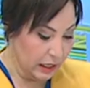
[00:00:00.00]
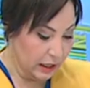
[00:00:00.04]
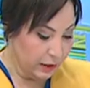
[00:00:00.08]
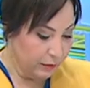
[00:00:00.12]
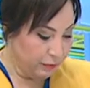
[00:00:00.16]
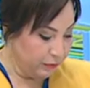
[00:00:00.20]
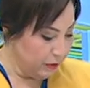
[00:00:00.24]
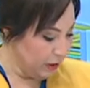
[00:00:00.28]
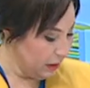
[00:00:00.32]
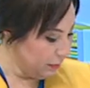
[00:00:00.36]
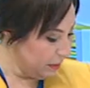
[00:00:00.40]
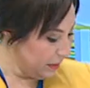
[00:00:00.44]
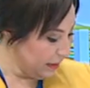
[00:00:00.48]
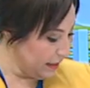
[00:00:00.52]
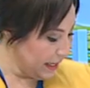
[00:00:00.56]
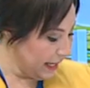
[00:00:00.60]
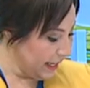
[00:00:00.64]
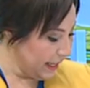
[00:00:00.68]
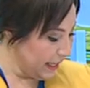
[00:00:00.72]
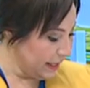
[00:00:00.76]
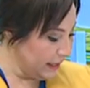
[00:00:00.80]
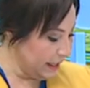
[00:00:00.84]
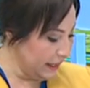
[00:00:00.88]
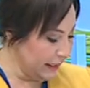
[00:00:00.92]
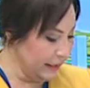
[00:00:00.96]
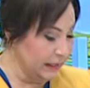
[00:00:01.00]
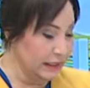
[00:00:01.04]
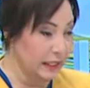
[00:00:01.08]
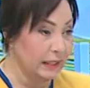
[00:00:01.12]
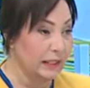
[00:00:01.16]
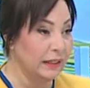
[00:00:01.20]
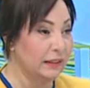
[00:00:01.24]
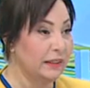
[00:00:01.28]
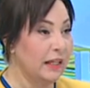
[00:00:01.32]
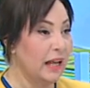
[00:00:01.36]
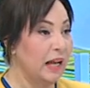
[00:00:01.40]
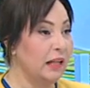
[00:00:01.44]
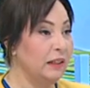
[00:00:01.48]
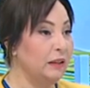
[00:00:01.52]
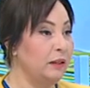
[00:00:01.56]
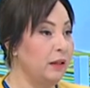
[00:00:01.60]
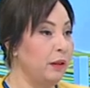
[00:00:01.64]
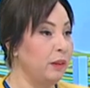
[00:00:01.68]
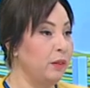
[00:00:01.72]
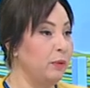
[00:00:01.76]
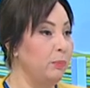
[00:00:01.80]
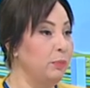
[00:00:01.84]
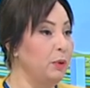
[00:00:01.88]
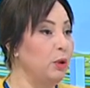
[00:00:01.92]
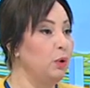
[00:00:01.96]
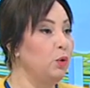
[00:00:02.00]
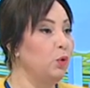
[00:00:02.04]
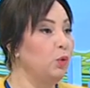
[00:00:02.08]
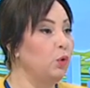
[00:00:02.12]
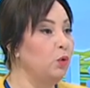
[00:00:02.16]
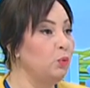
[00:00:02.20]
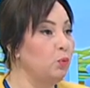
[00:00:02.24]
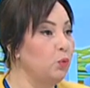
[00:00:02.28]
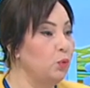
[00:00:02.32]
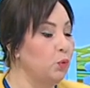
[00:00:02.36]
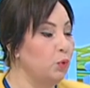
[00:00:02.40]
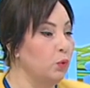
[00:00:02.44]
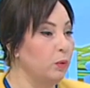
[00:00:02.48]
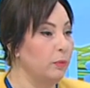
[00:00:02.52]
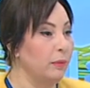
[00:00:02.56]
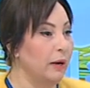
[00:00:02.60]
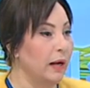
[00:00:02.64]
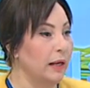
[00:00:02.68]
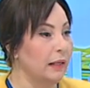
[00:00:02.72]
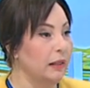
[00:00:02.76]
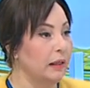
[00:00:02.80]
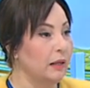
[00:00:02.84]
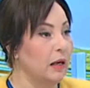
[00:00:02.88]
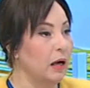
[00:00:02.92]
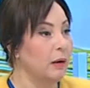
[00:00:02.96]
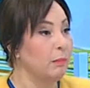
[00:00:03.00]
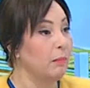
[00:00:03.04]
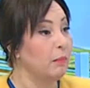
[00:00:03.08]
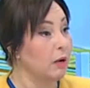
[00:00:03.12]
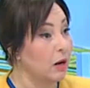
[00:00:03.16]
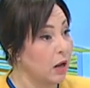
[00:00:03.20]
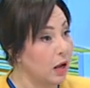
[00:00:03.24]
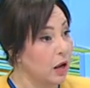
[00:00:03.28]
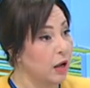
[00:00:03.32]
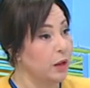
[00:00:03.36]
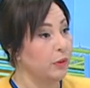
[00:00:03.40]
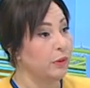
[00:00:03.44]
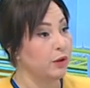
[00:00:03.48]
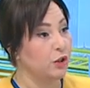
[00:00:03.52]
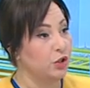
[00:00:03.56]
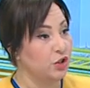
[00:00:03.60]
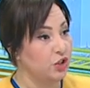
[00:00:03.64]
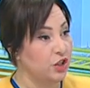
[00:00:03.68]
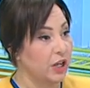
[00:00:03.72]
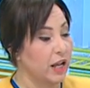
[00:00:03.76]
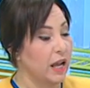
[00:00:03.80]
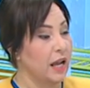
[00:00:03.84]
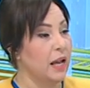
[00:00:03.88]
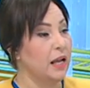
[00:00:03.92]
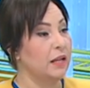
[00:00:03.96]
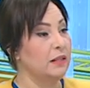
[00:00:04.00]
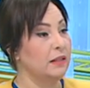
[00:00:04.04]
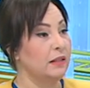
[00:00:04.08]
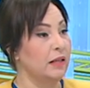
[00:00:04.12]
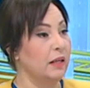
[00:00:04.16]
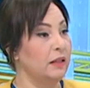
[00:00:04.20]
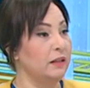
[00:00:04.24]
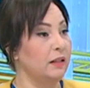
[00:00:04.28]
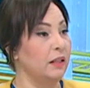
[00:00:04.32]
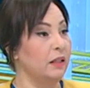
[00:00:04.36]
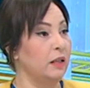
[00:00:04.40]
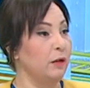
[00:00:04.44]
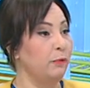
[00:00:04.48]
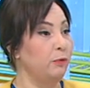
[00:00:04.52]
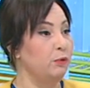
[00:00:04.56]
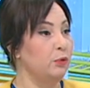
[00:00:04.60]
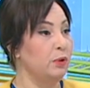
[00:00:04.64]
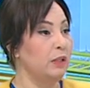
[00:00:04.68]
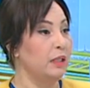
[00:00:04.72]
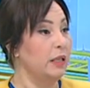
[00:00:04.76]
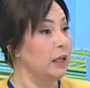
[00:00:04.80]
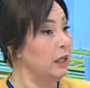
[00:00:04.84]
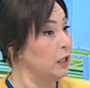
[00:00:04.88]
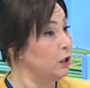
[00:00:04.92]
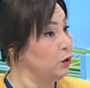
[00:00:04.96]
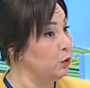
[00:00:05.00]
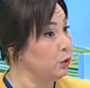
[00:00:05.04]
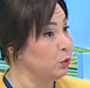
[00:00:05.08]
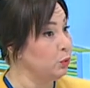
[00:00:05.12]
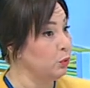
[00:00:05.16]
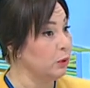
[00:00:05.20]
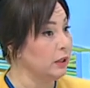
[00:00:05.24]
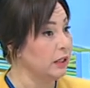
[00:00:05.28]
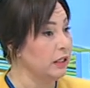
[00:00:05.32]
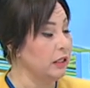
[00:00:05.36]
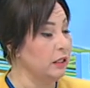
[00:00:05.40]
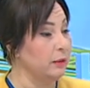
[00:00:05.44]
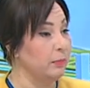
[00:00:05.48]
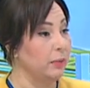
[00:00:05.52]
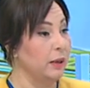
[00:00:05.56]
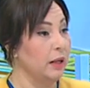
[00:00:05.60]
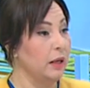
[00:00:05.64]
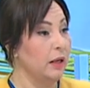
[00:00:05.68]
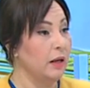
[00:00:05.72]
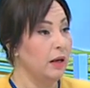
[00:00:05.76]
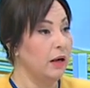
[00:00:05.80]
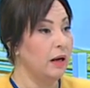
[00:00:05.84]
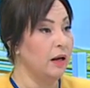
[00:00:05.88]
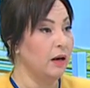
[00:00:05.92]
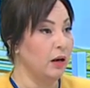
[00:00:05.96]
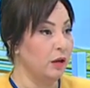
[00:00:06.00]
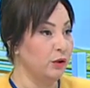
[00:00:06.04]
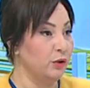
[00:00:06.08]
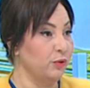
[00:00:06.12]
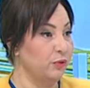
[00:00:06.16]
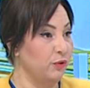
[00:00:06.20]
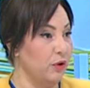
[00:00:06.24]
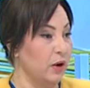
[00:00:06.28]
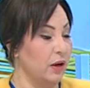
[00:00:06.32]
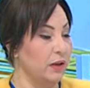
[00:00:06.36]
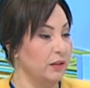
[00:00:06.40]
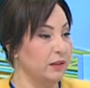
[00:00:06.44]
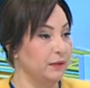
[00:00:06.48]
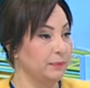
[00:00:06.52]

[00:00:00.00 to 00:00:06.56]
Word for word: في البداية دعينا نتحدث بالعموم عن أمراض الجهاز التنفسي التي تصيب الأطفال